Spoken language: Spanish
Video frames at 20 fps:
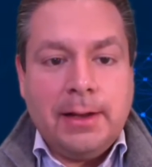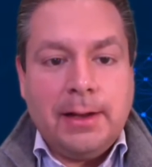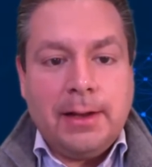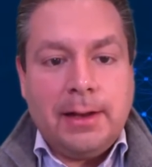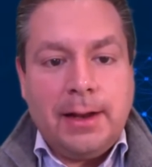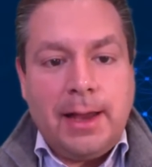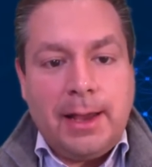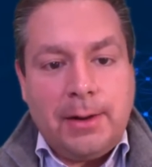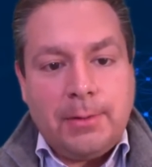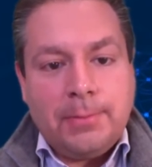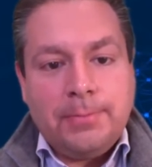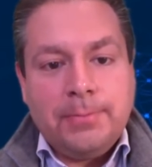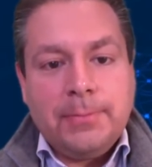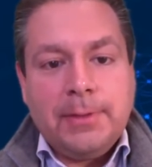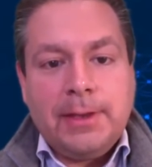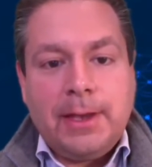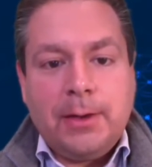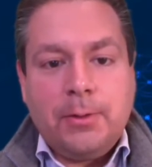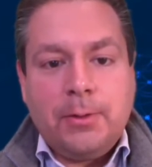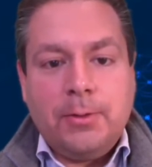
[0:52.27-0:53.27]
Claro
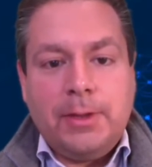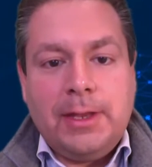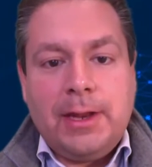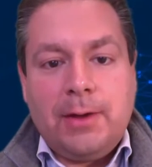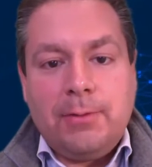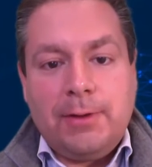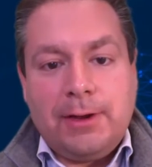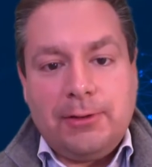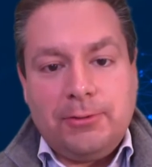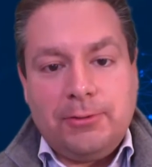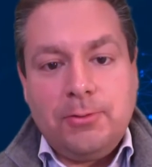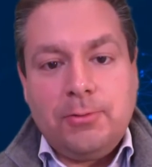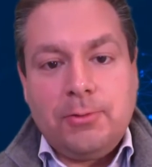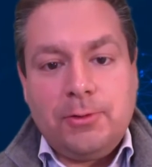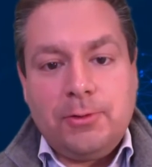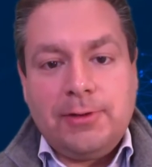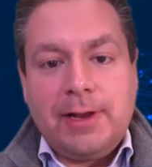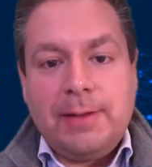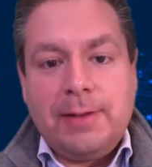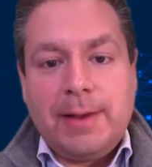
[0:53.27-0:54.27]
que acudir a una
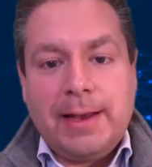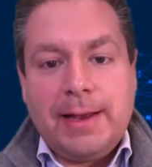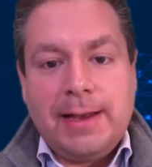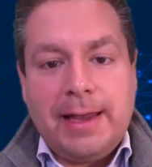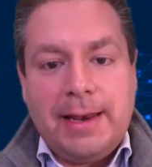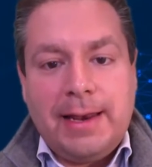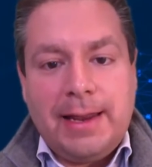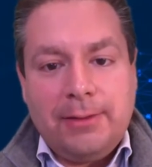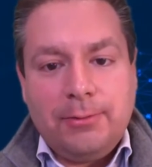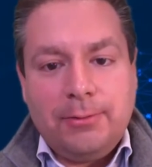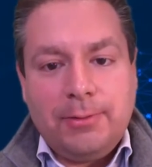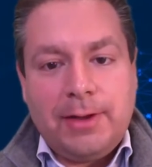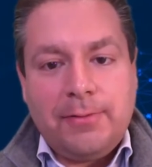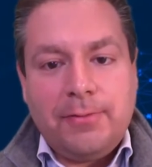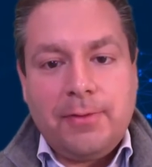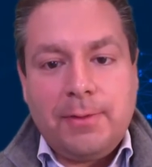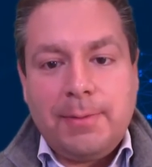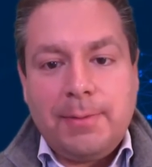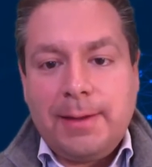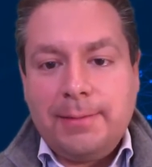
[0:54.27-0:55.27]
sucursal bancaria es una
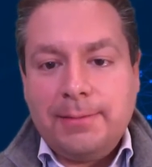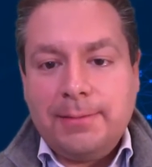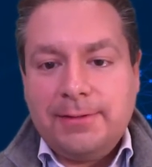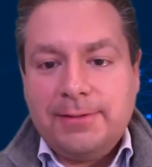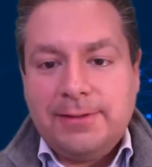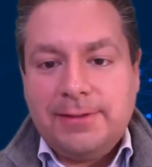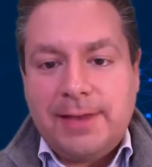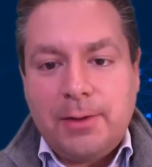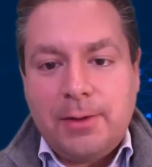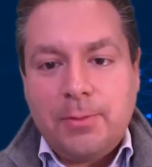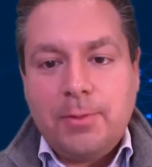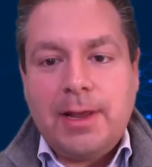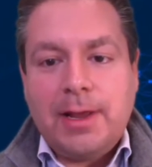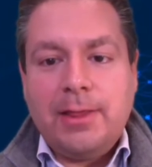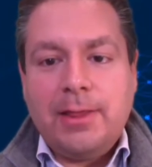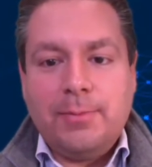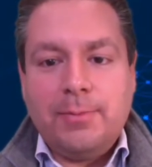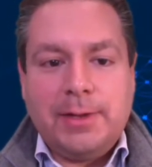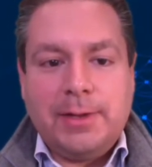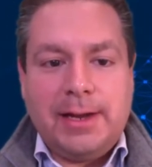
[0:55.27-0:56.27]
forma segura
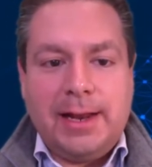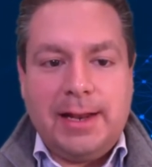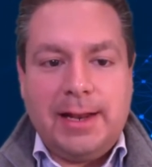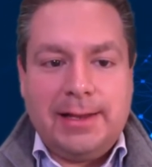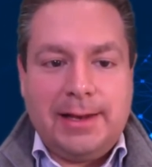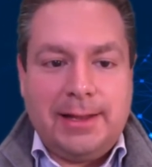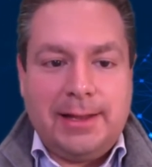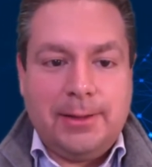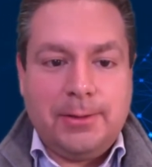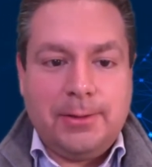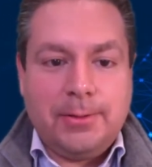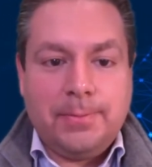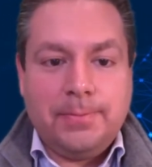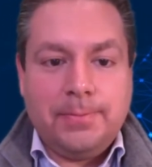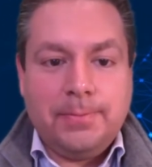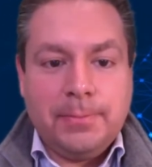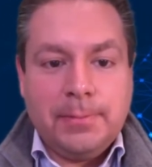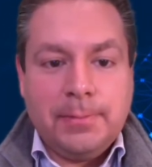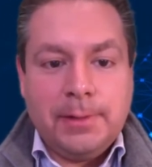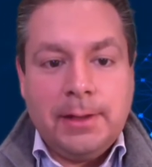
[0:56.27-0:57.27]
de obtener el crédito,
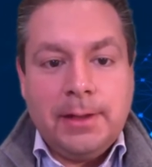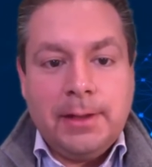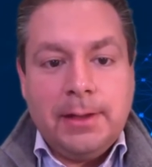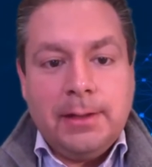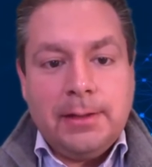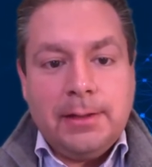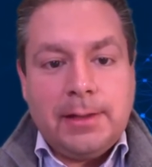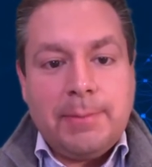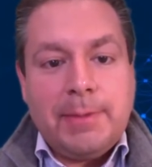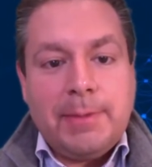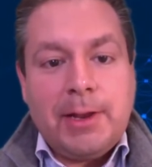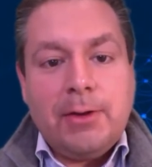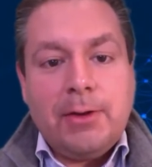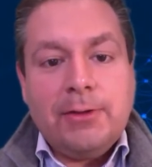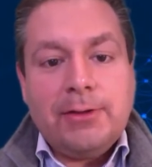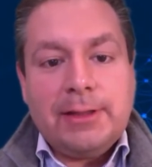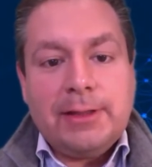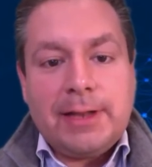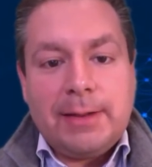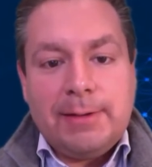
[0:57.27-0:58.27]
también lo
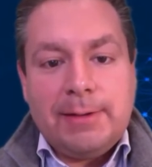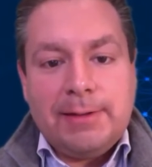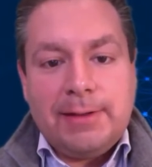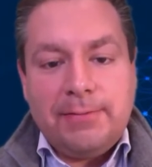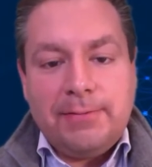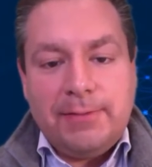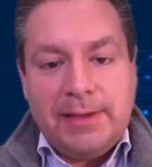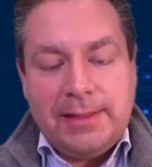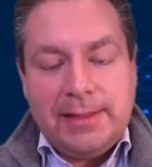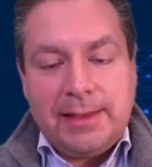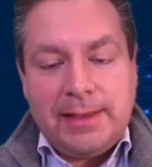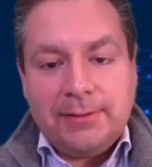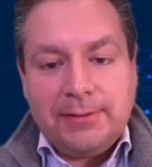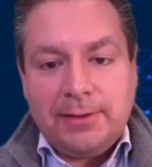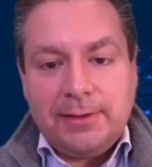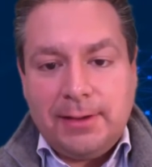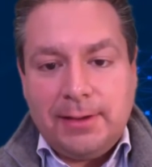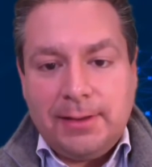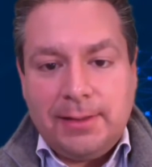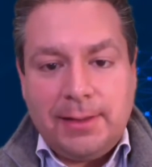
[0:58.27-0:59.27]
es a través de
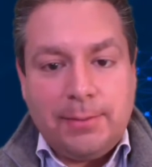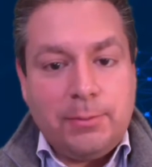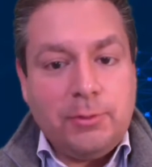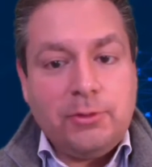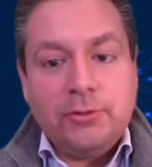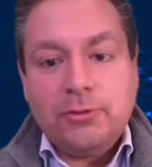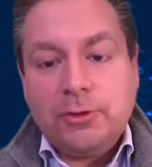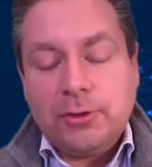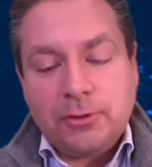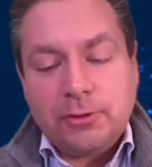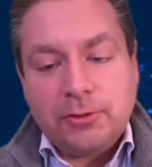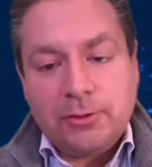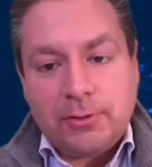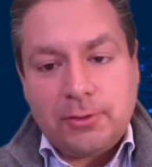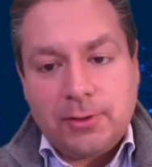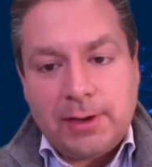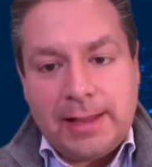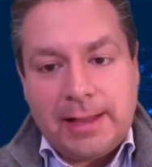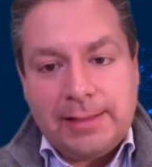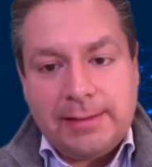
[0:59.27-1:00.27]
fintechs y de muchos otros
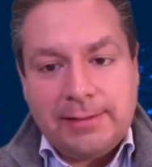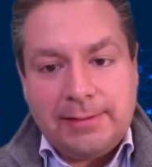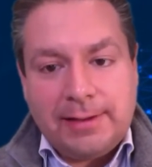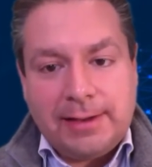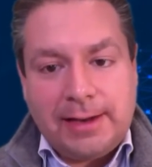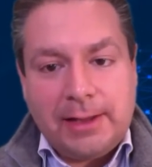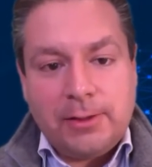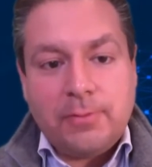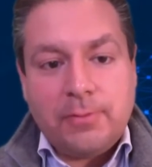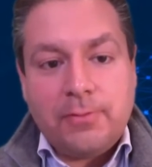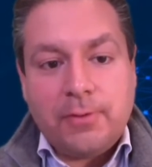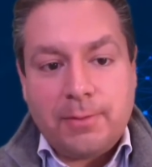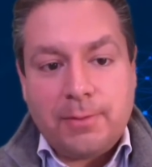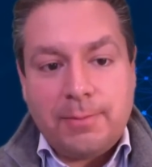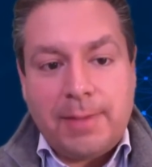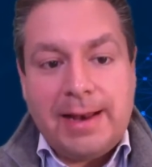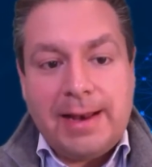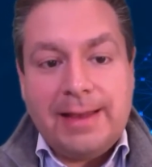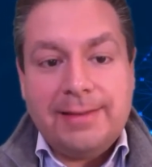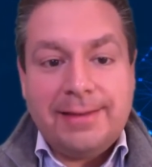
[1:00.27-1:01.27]
otorgantes de crédito
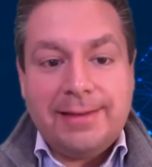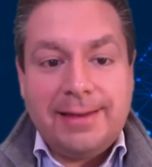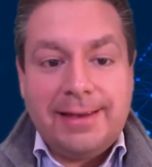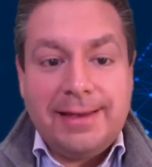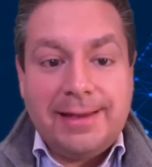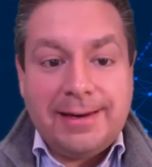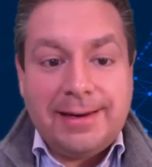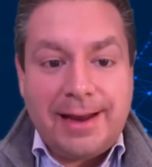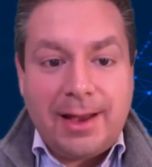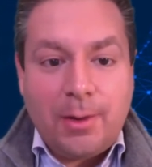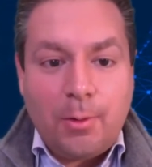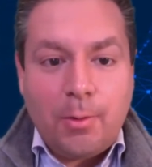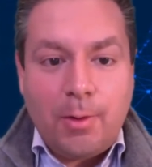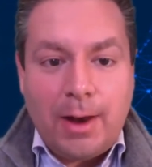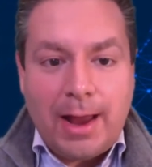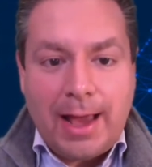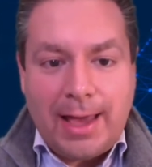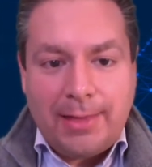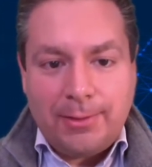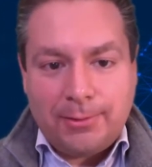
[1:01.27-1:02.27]
formales y
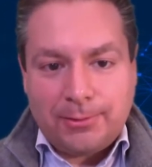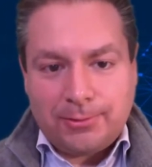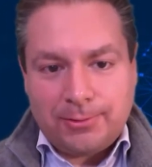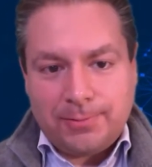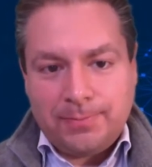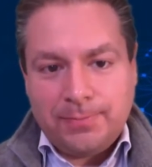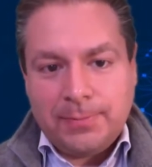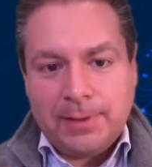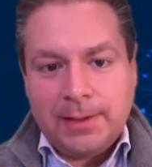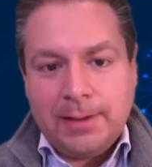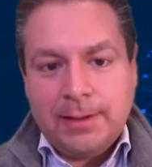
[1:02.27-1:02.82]
regulados.